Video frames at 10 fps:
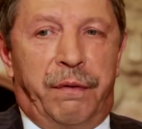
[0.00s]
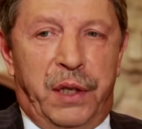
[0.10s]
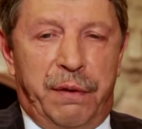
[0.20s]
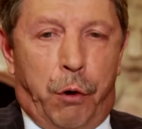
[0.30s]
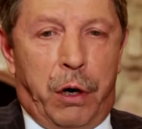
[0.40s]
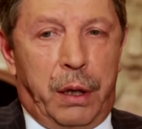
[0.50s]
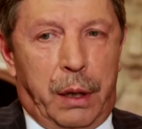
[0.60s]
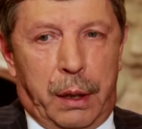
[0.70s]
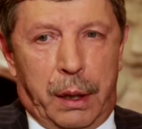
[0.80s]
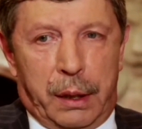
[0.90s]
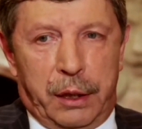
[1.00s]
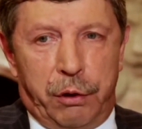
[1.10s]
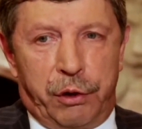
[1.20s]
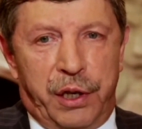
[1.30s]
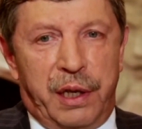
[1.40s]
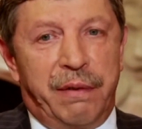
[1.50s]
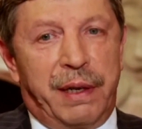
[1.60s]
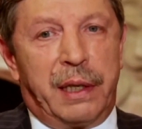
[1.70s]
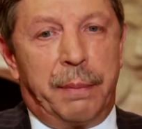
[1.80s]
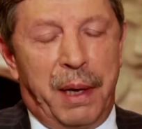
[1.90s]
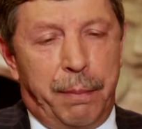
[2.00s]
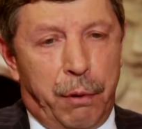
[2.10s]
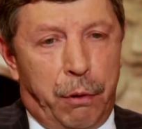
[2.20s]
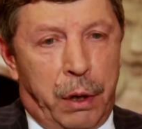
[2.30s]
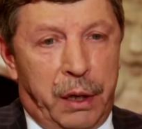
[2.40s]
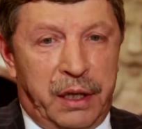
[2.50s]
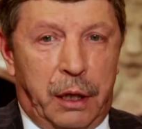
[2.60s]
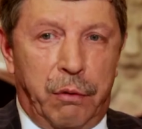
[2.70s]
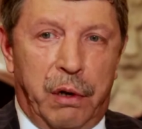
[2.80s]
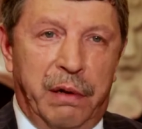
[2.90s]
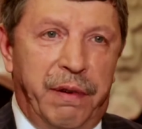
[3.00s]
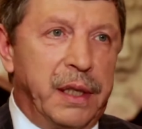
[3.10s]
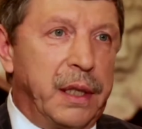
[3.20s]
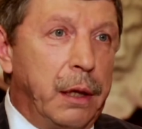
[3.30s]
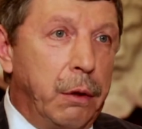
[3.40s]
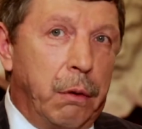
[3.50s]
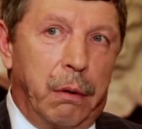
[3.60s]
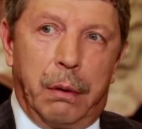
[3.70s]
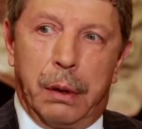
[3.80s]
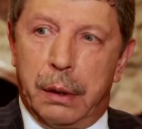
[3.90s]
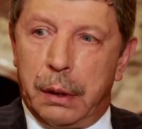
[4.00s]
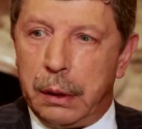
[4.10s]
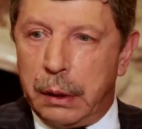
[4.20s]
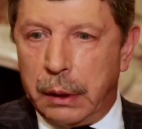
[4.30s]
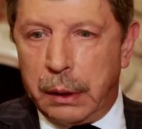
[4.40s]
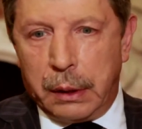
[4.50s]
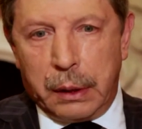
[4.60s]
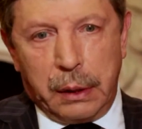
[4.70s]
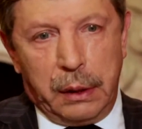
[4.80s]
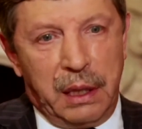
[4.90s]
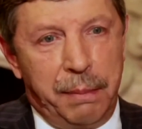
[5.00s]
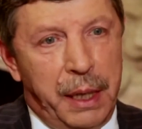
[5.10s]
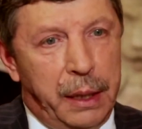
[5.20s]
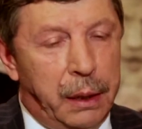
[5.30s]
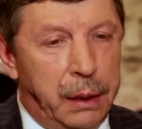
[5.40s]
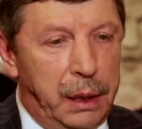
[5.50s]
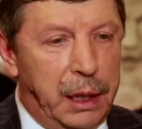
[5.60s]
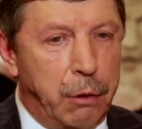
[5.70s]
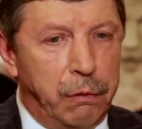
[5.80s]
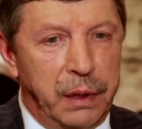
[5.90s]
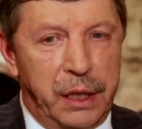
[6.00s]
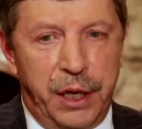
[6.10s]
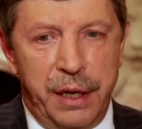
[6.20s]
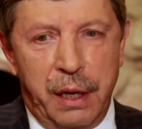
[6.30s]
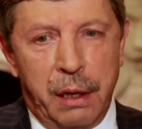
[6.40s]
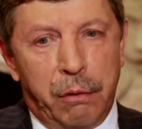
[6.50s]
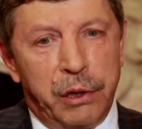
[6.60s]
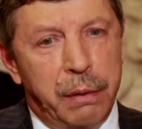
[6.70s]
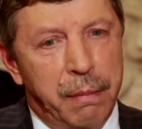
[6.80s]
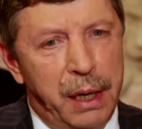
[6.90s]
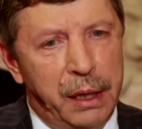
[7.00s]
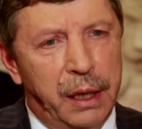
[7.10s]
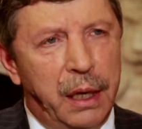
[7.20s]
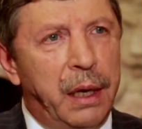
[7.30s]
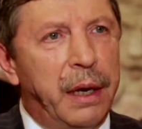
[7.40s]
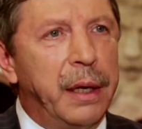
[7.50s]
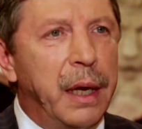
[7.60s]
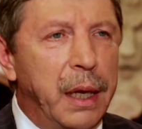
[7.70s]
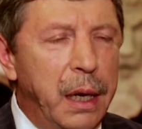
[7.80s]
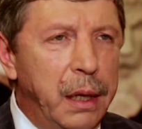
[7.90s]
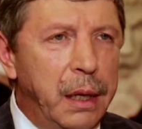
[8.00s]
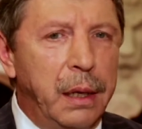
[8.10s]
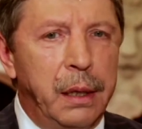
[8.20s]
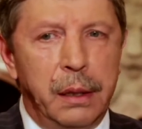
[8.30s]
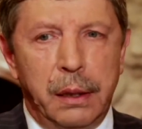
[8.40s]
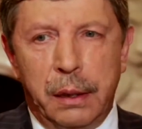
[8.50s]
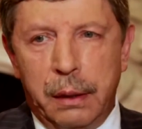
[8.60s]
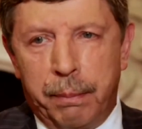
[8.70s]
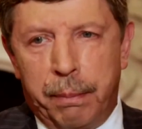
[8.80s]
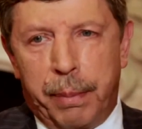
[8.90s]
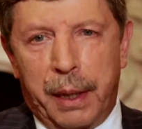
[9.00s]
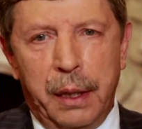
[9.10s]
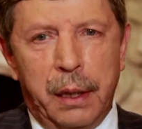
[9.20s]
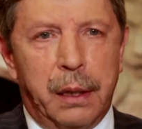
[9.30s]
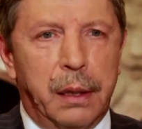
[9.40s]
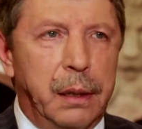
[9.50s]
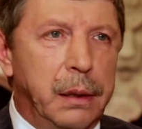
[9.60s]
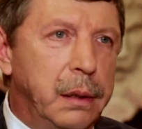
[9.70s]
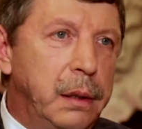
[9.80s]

А, всего а, на сегодняшний день 25 бюро, из которых 21 э, не имеет никакого значения, очень маленькие, региональные и про них э,